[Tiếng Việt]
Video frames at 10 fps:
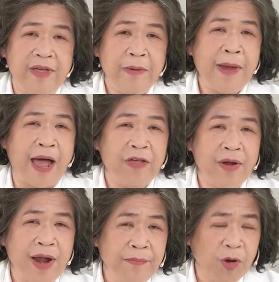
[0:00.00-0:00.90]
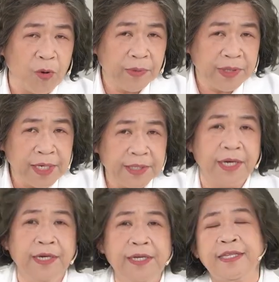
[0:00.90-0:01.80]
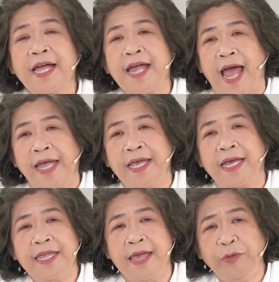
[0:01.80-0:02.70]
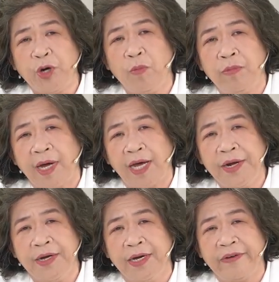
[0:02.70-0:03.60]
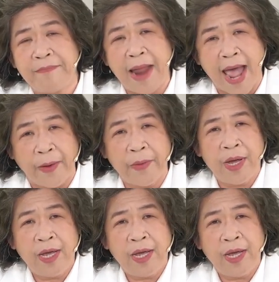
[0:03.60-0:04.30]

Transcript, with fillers: viêm âm đạo do nấm cũng tương tự như tất cả những cái nhiễm trùng ở đường âm đạo